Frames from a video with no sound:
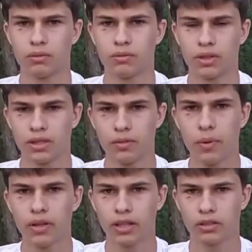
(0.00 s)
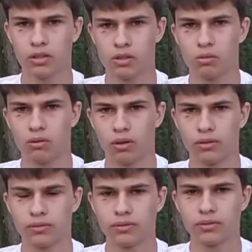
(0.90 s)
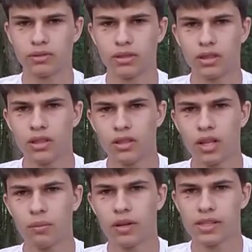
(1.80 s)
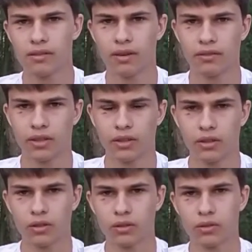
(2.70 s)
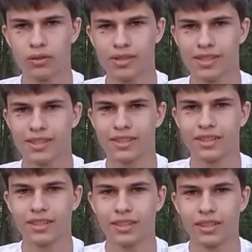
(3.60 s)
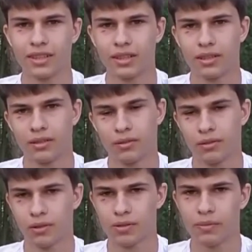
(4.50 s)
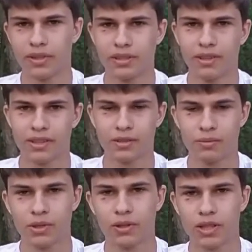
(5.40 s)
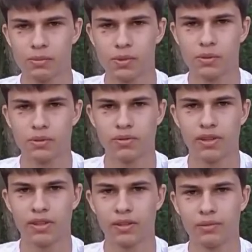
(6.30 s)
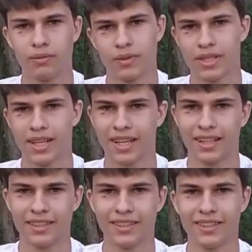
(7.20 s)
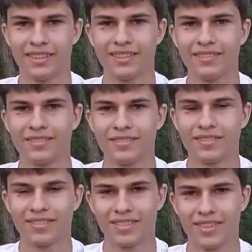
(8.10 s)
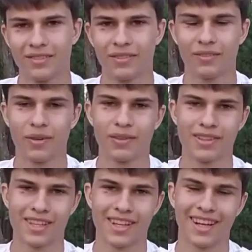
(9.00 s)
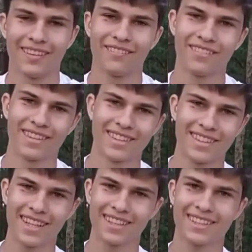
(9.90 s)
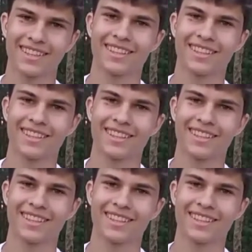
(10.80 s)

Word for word: właśnie wypełniać to słowo. No i polecam Wam ten konkurs. Urozmaici Waszą przygodę z Pismem Świętym, zachęci. Powodzenia! Cześć.